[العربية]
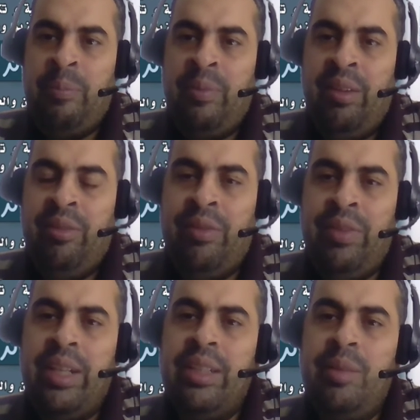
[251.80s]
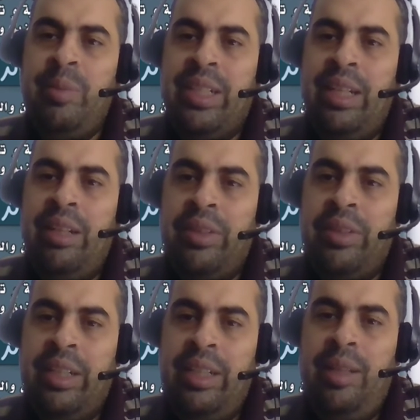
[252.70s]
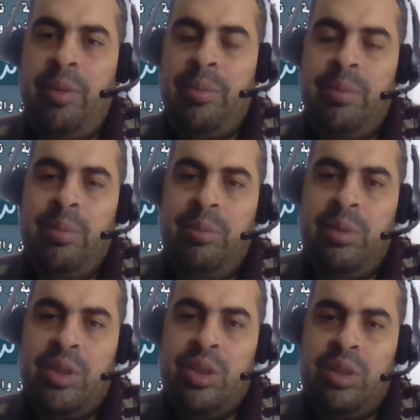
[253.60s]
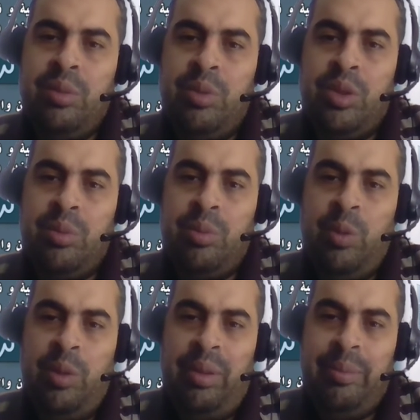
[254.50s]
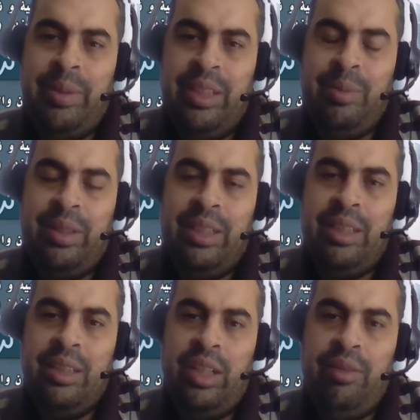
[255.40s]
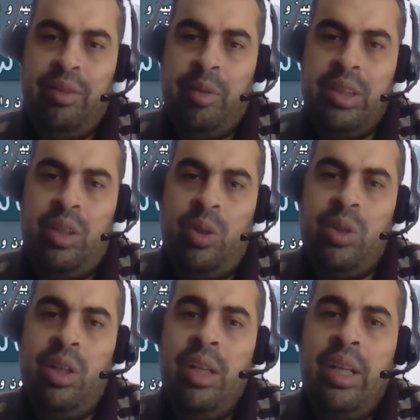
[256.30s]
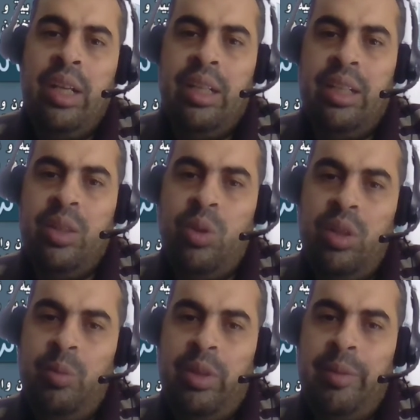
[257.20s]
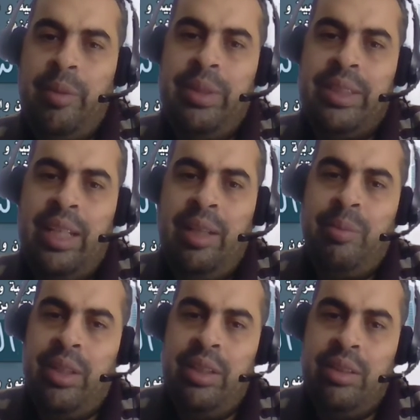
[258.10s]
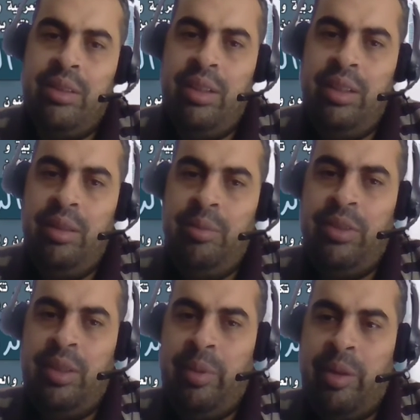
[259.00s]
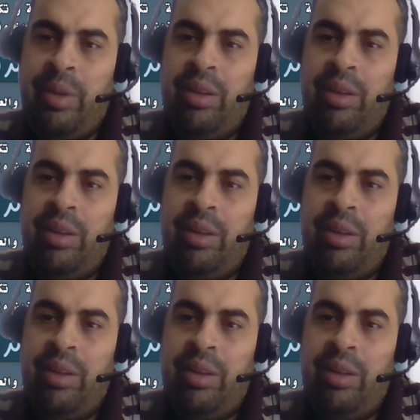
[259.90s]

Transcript: ففكره الملكيه الفكريه ما مش مش مهمه بالنسبه للناس اللي شغاله في البرمجات الحره لان كل مبرمج بيساهم بقدر ضئيل في البرمجه